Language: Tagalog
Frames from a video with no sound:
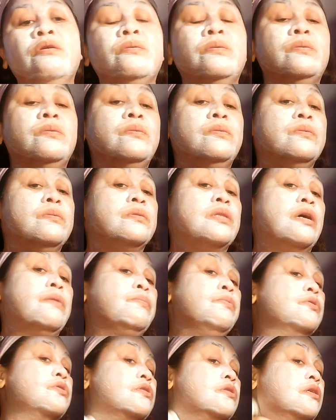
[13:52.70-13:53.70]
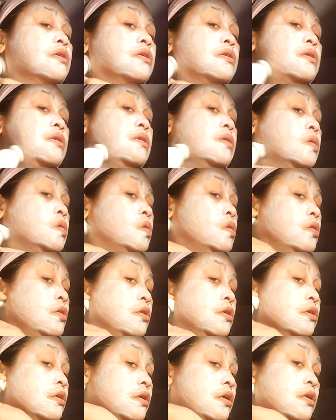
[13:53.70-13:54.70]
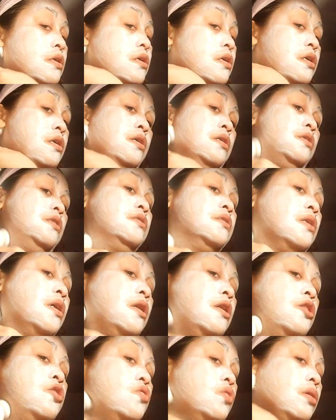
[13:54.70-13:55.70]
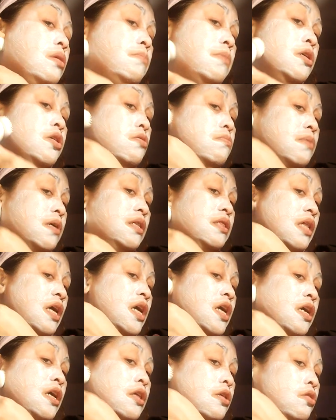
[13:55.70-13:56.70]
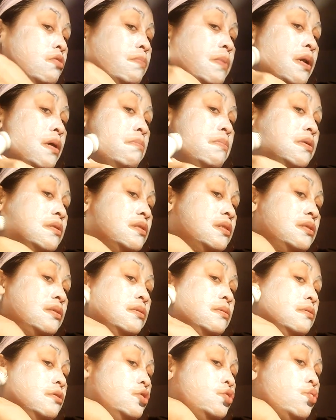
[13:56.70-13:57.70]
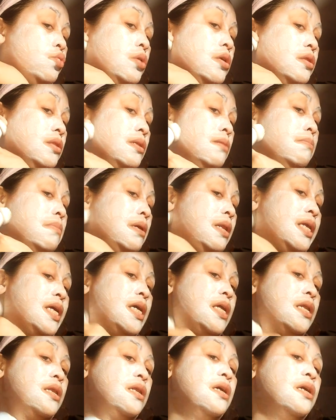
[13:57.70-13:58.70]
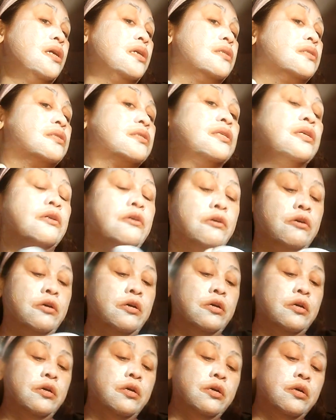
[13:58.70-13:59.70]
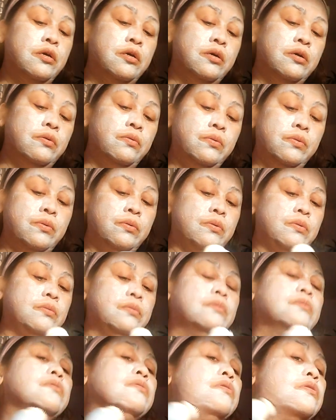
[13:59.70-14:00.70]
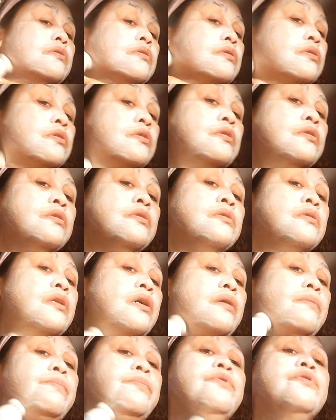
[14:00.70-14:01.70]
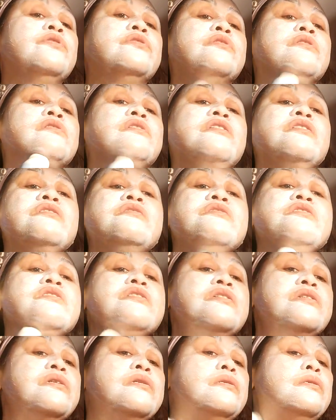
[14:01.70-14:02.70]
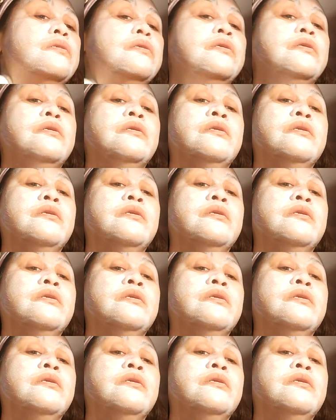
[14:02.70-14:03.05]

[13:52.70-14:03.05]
Oo, tapos Ganyan, isali nyo naman yung mga tainga nyo para mas sulit na malinis. O, oh. tapos, ganyan.